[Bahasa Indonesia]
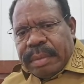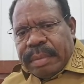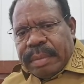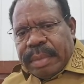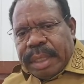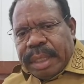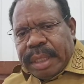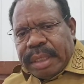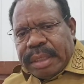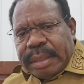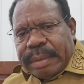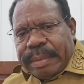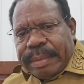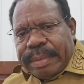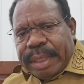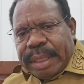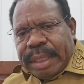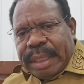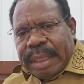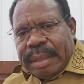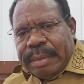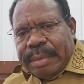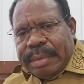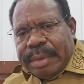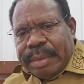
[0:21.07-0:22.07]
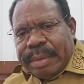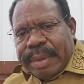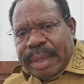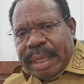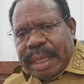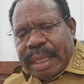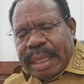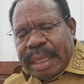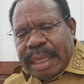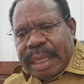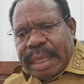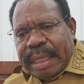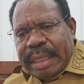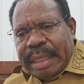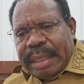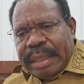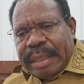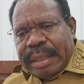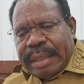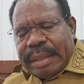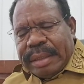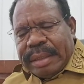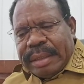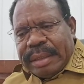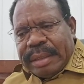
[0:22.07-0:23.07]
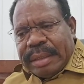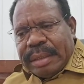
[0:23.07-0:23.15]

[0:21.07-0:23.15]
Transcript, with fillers: Pada kesempatan yang berbahagia ini,